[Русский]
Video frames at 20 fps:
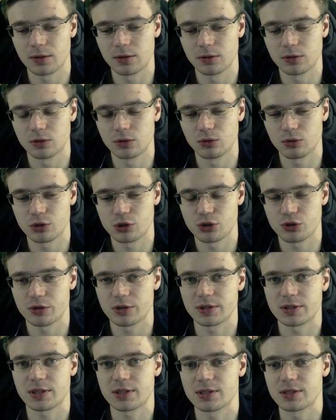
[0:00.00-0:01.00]
кто еще
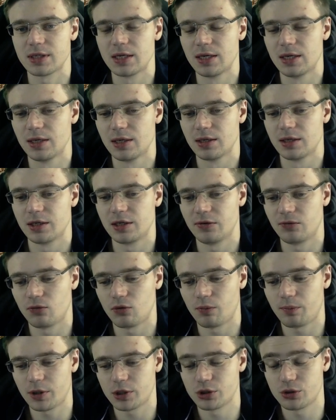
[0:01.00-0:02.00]
из нас его
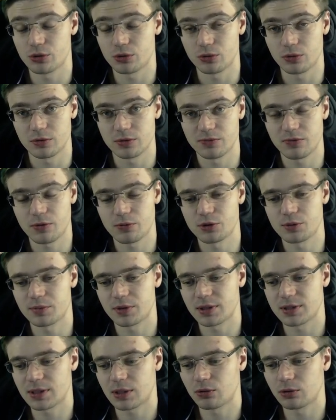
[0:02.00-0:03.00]
почувствует. В
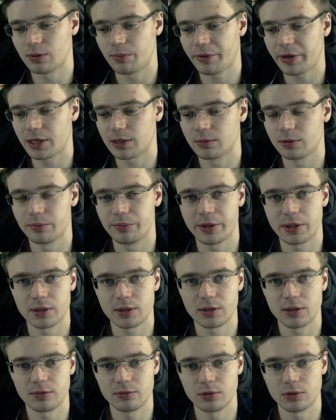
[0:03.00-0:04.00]
общем-то, законопроект был принят
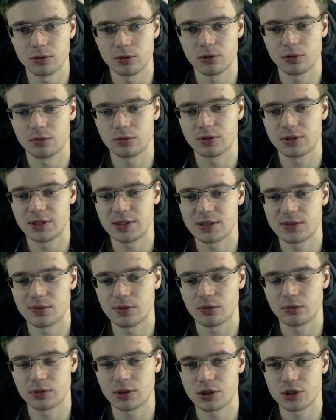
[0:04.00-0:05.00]
давно, но действие
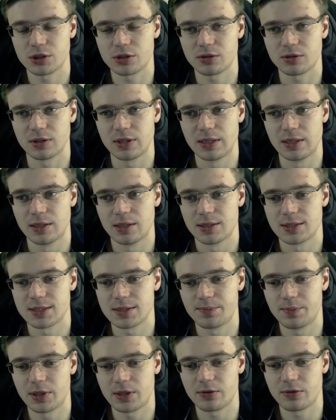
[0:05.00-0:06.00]
он начал
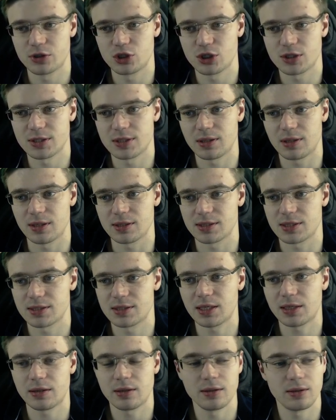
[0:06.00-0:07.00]
1 числа.
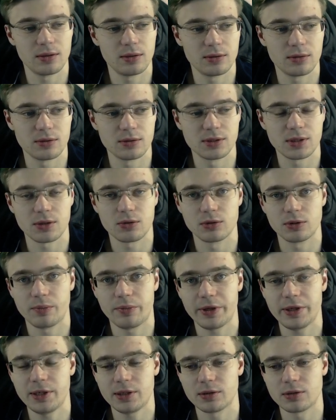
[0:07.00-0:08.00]
Создатели
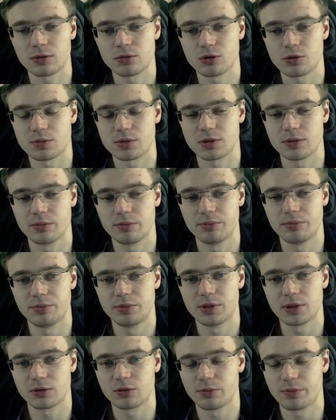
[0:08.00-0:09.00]
законопроекта, ну, собственно,
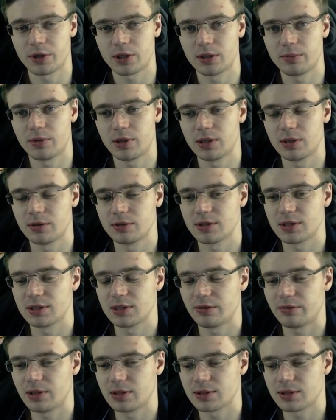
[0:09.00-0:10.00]
те, кто принимали и
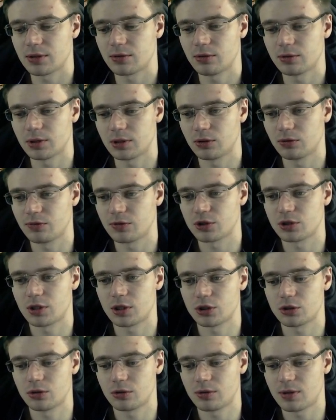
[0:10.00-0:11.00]
создавали закон, они
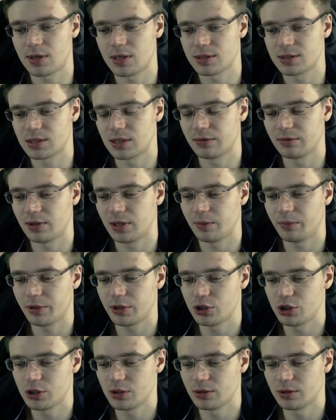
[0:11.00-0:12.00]
утверждают, что основная
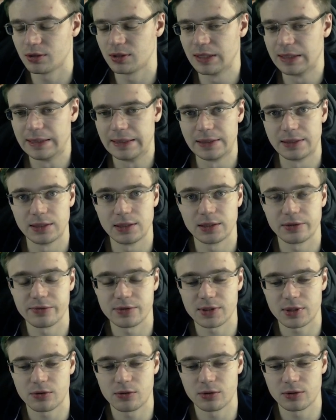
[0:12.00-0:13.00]
причина этого
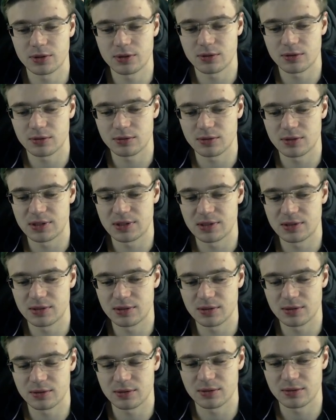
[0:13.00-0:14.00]
закона
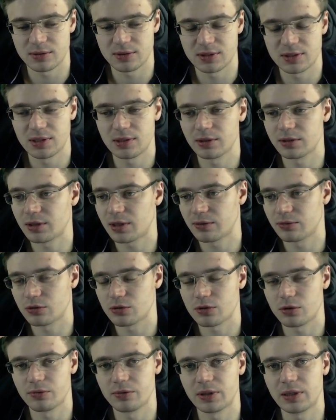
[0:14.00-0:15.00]
э, сделать равные
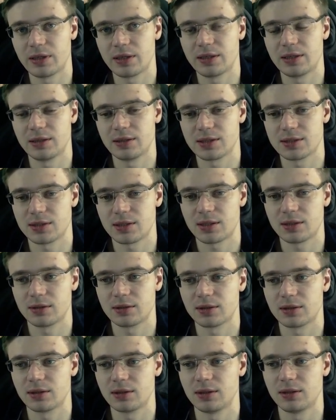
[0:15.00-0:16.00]
условия для
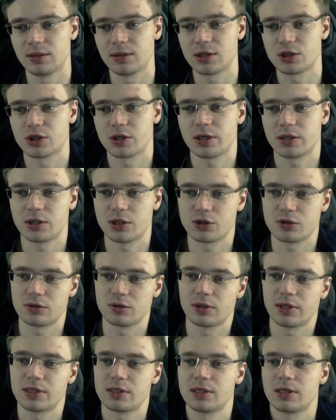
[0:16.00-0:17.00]
иностранных и наших
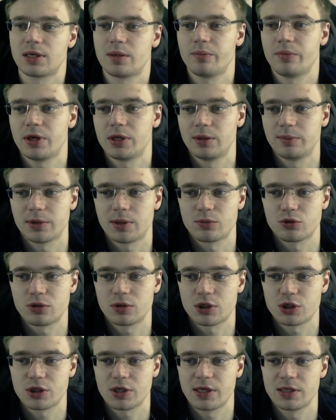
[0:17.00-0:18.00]
отечественных IT-компаний, потому что
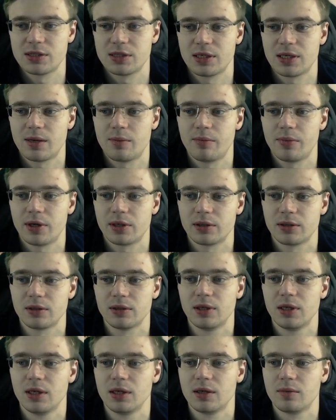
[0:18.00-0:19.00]
наши IT-компании
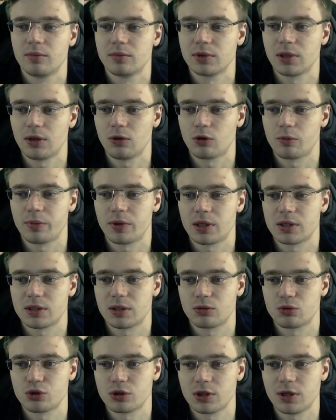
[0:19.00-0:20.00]
налог платят
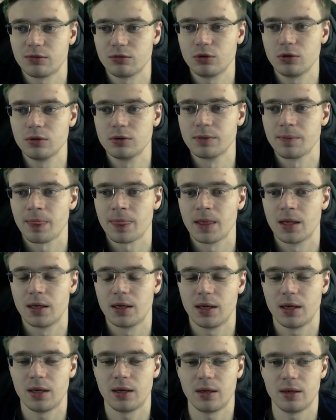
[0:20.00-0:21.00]
уже давно,
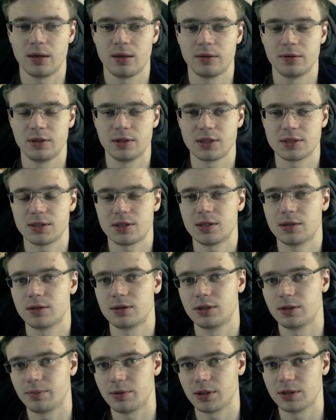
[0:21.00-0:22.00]
а иностранные
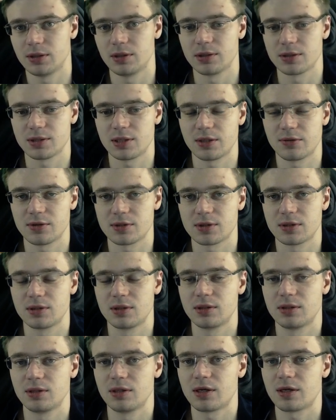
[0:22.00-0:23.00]
не платили, соответственно,
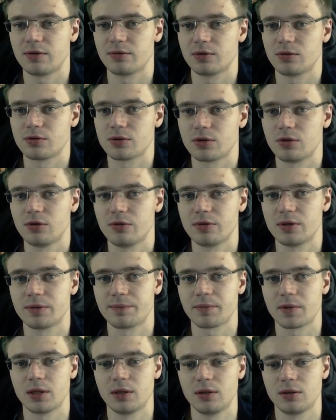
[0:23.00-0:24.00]
неравные условия,
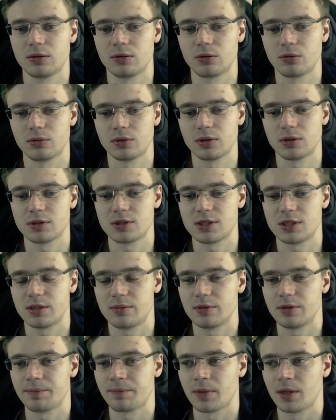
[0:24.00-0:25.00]
и трудно с
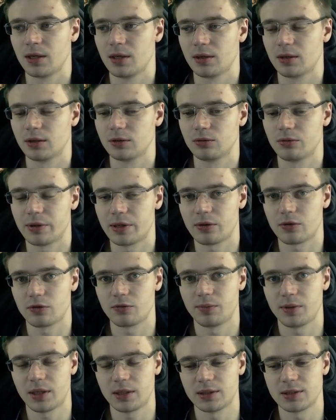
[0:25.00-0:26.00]
ними конкурировать в
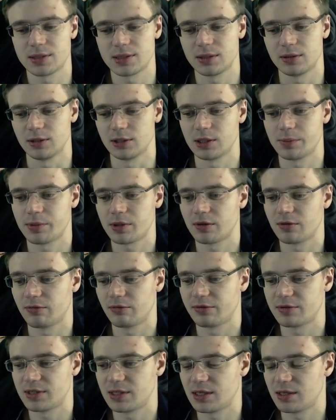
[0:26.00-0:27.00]
плане цены. Теперь
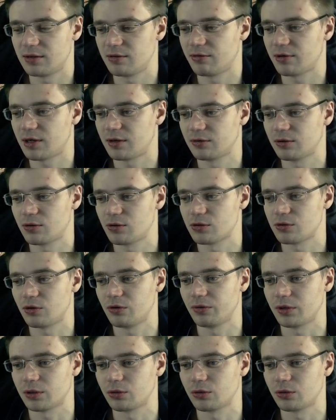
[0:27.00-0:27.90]
все в равных условиях.